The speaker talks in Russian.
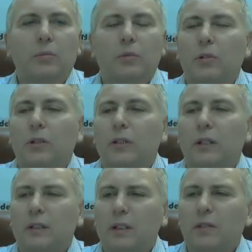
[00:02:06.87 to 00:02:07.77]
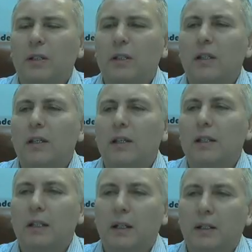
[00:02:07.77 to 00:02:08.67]
э, за две недели, и
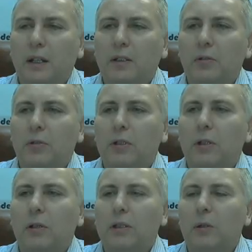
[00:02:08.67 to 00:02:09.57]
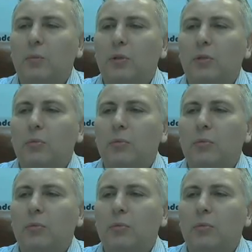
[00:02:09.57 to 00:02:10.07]
так и третью неделю отобьем.